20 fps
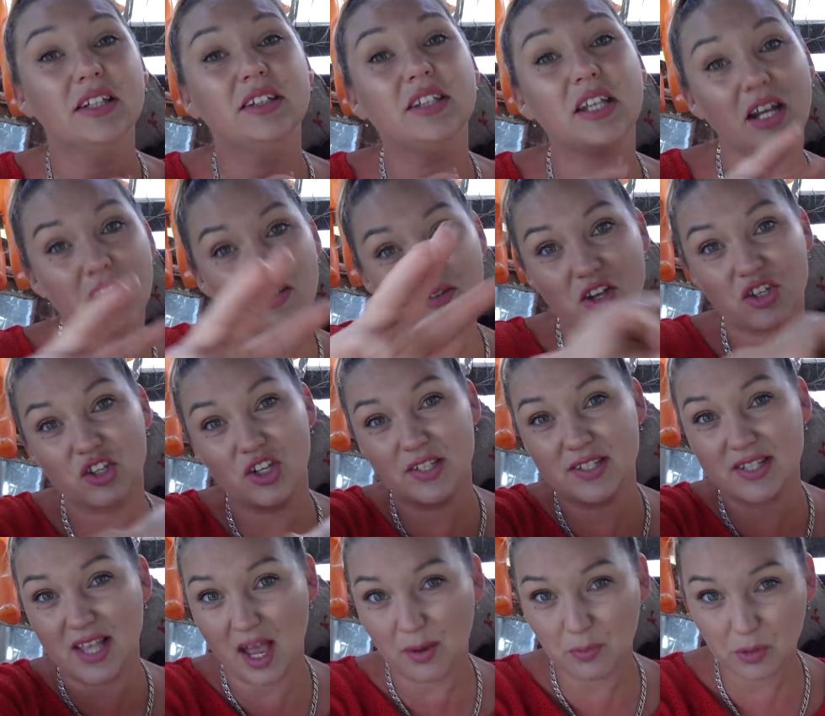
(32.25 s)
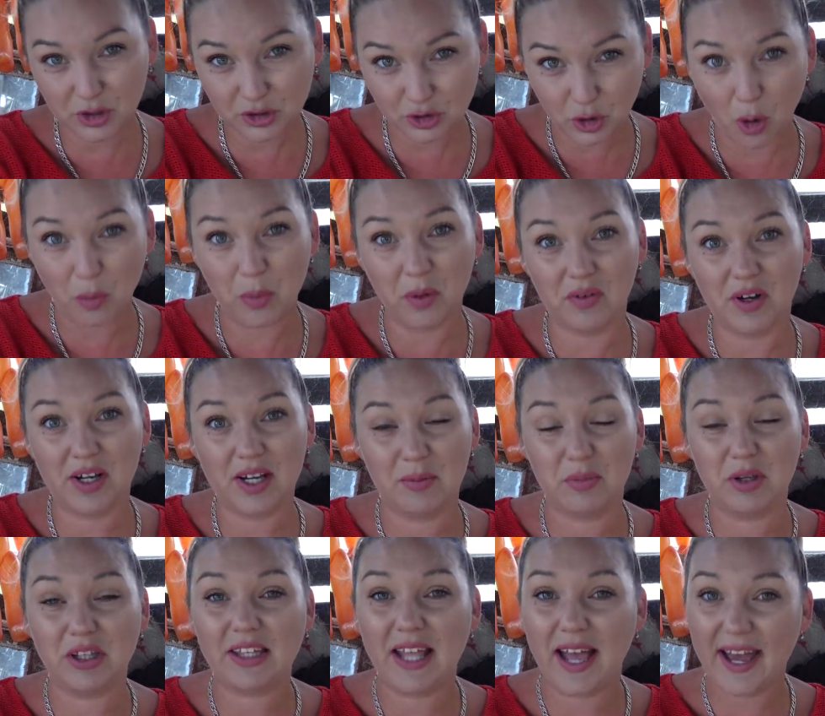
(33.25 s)
Три ваших самых топовых
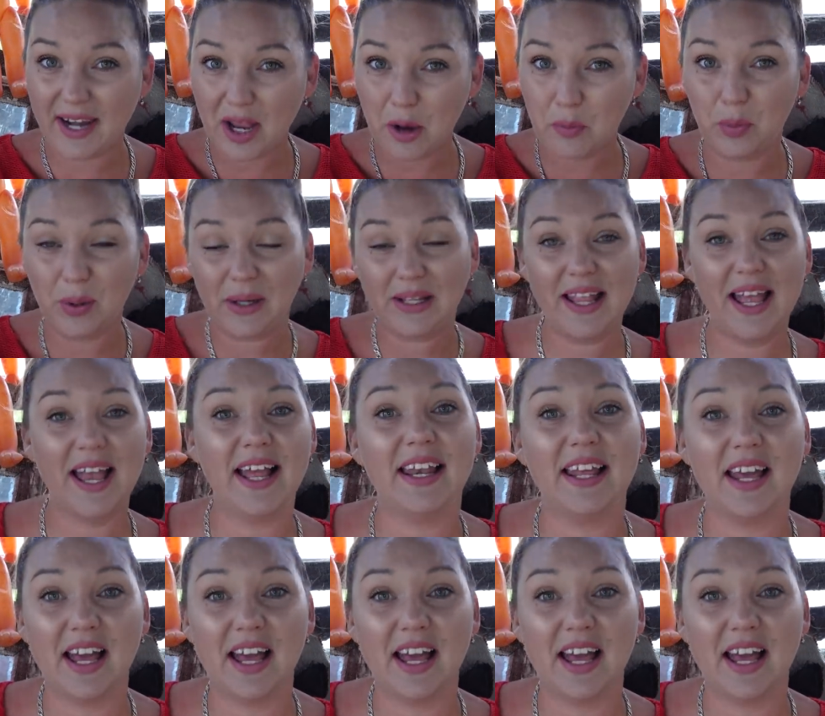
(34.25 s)
комментария. Погнали.